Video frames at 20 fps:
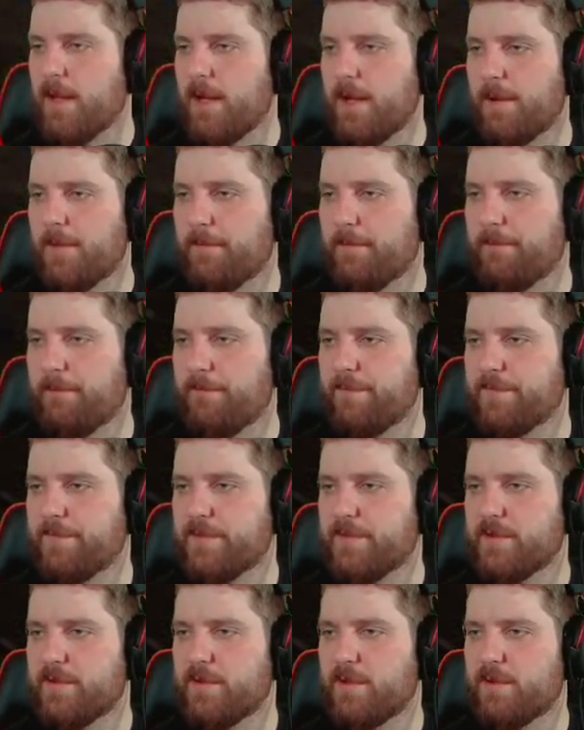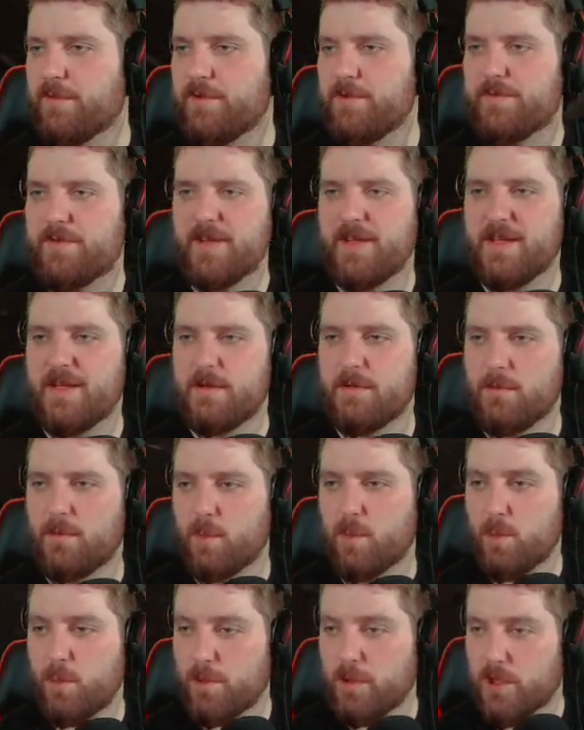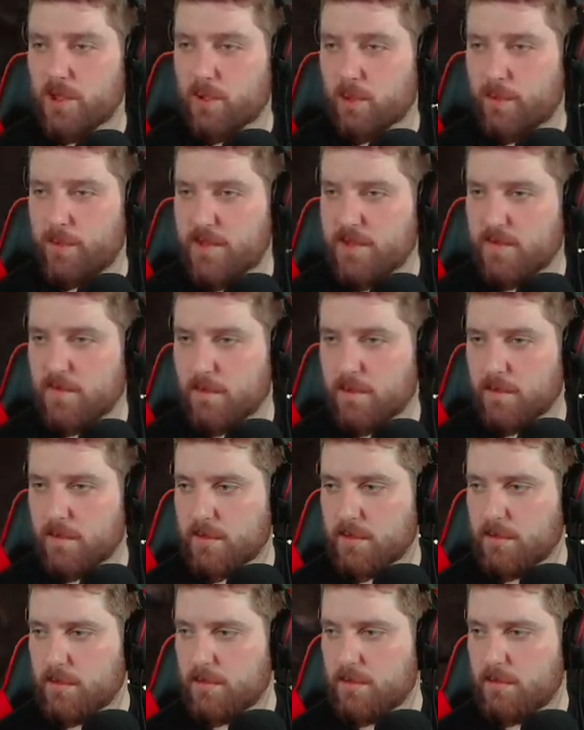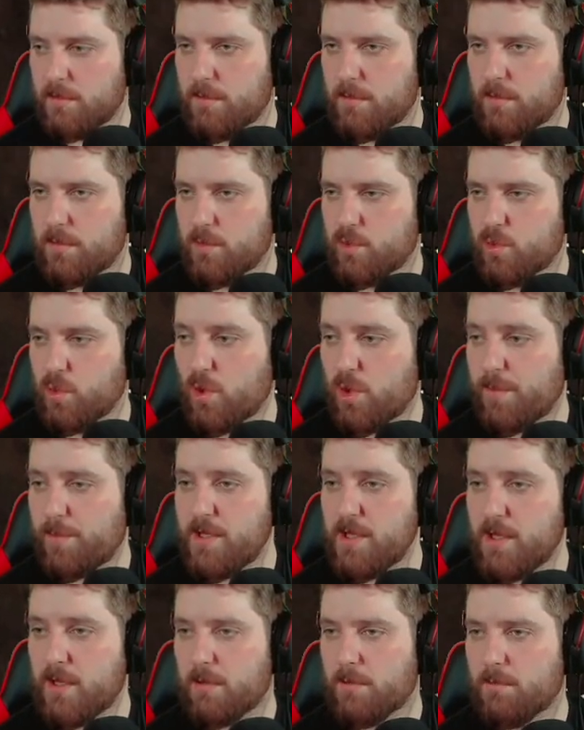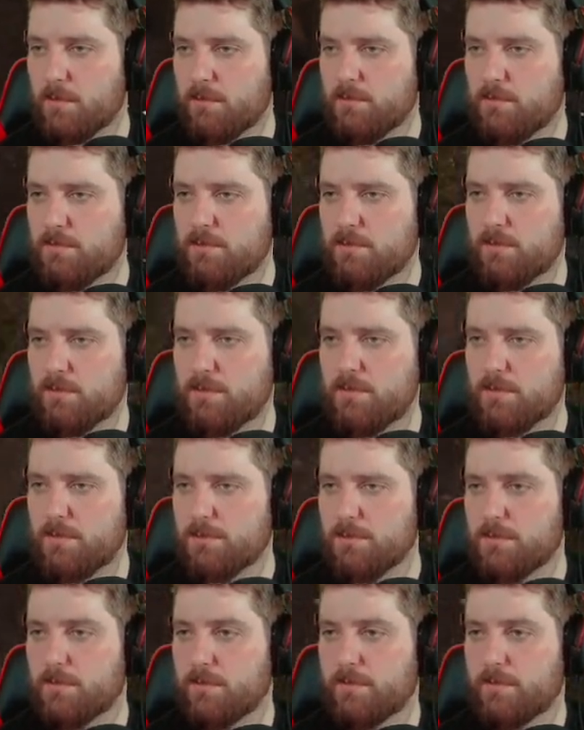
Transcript: Ähm, sind auf jeden Fall. Uh, da liegt noch mehr Zeug. Dunkelbier! Hm.